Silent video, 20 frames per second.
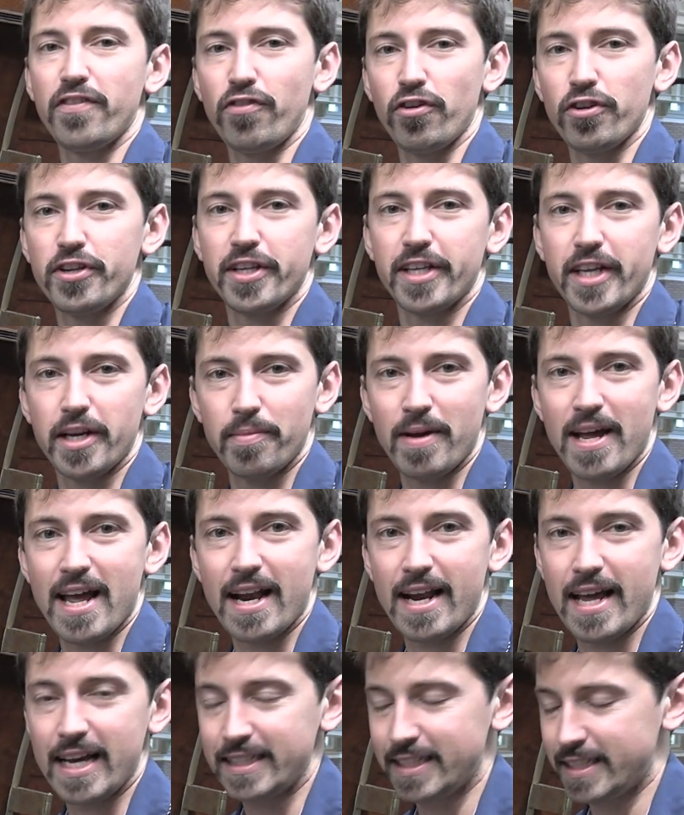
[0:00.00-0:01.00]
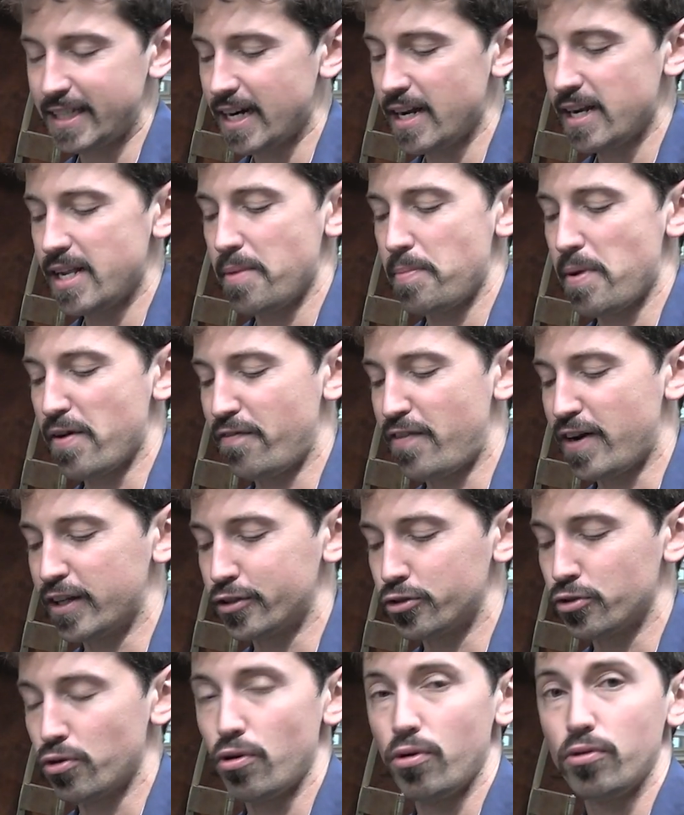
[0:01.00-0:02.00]
le foglie delle balestre, gli abbiamo
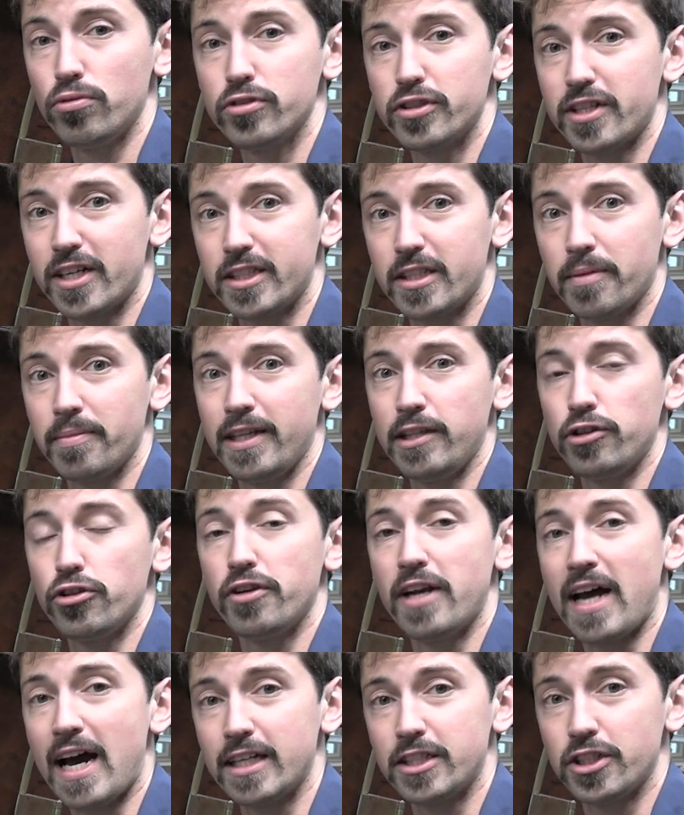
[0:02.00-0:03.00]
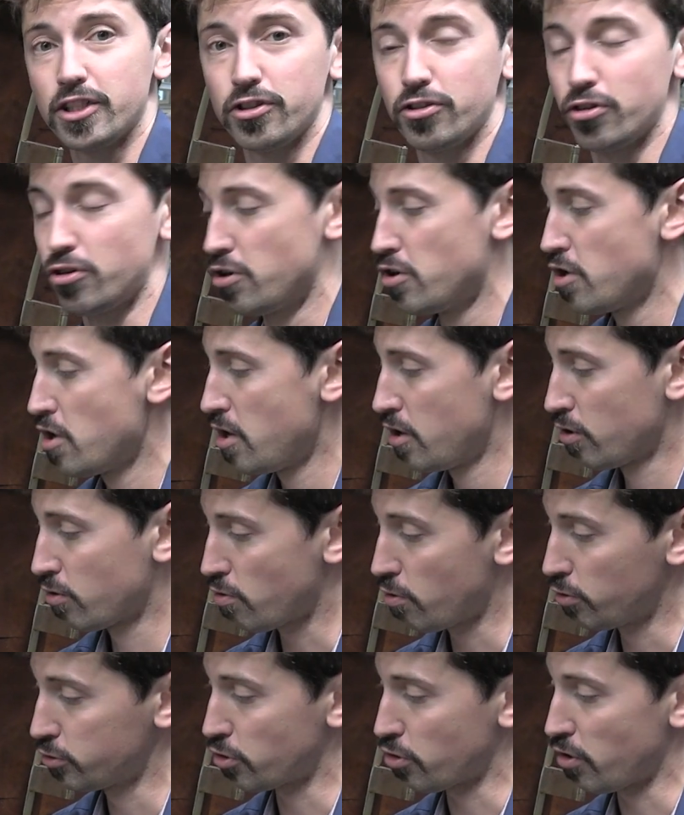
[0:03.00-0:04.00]
fatto un trattamento in acido
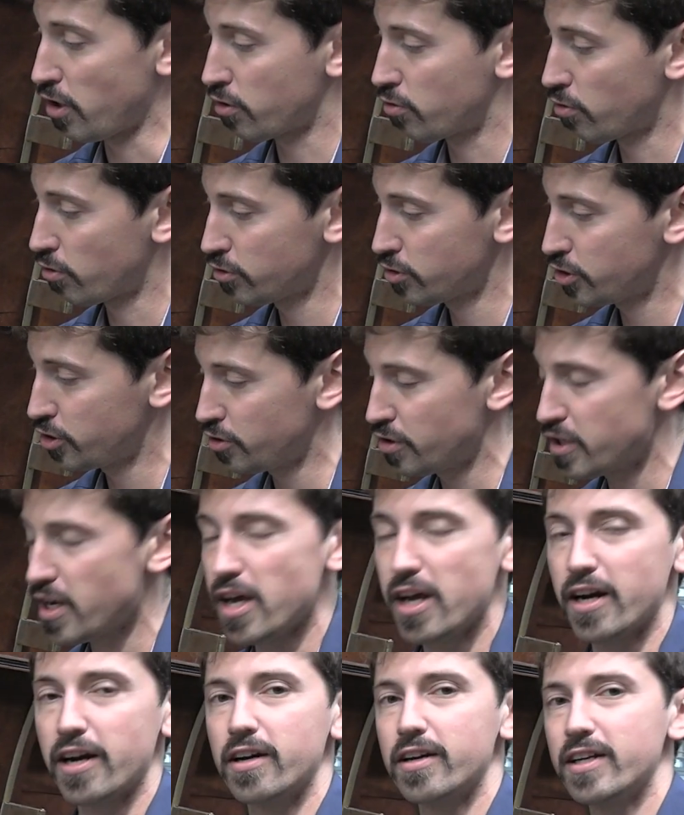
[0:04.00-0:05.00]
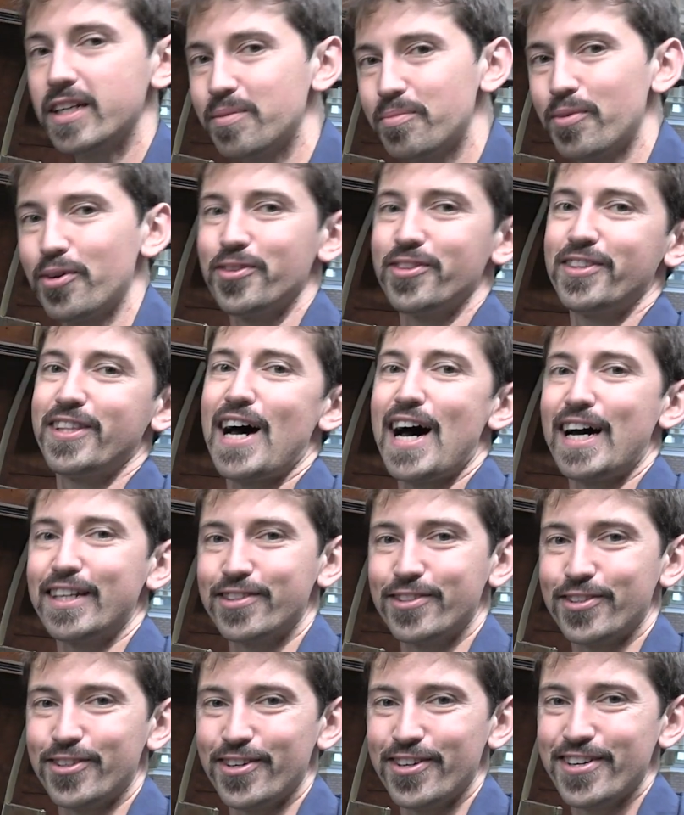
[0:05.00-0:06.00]
contro la corrosione,
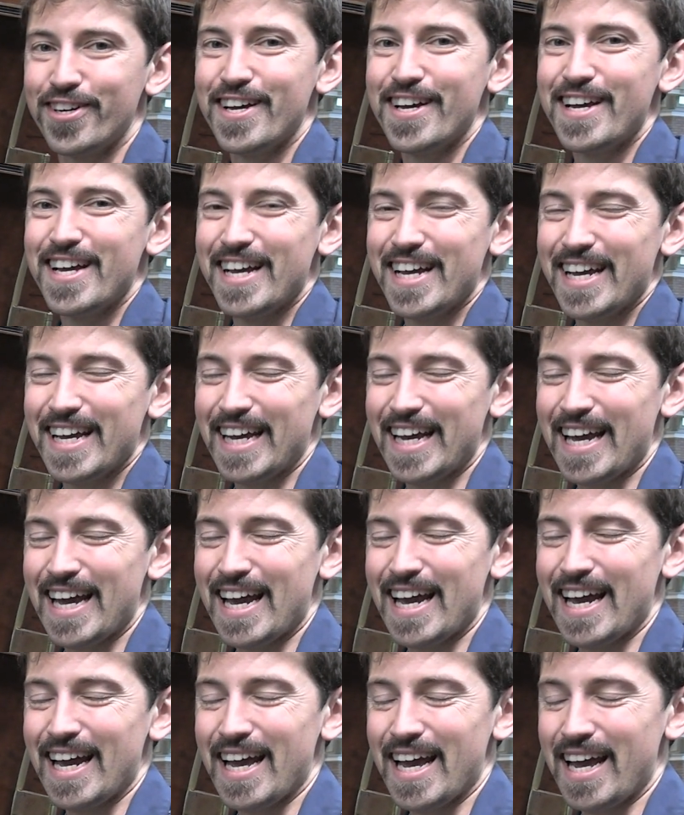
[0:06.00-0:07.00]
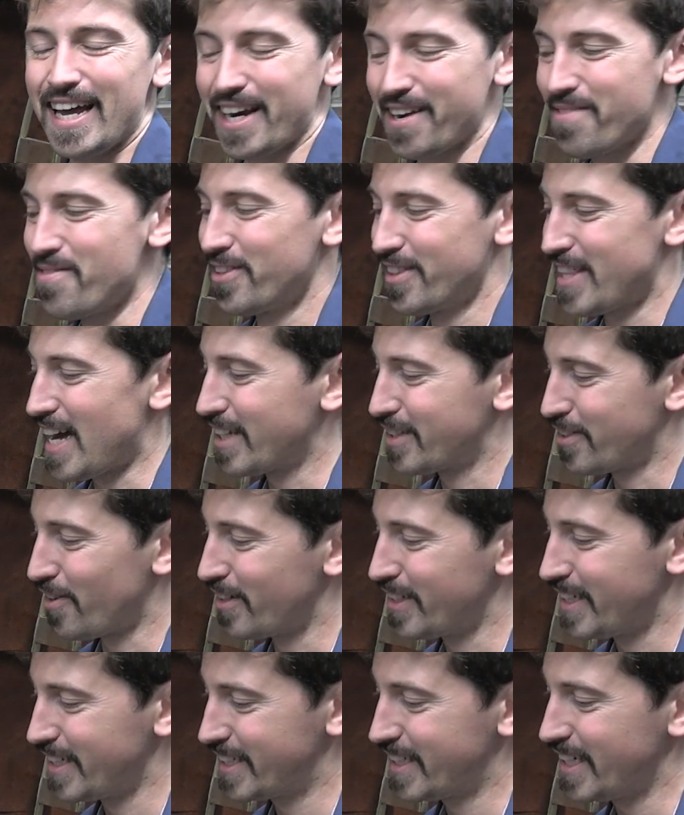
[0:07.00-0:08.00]
rimontato, eh, rimontato
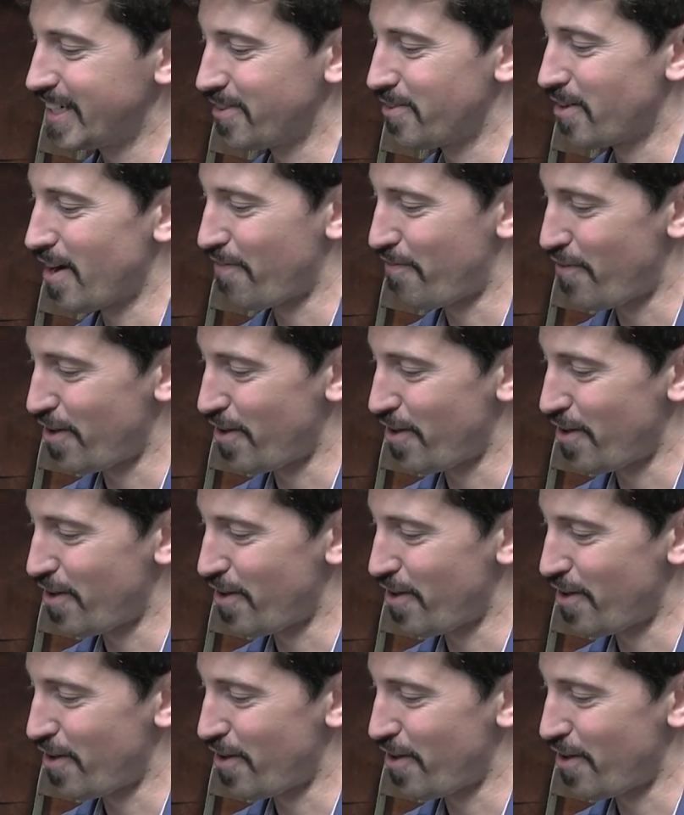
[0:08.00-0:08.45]
ogni singola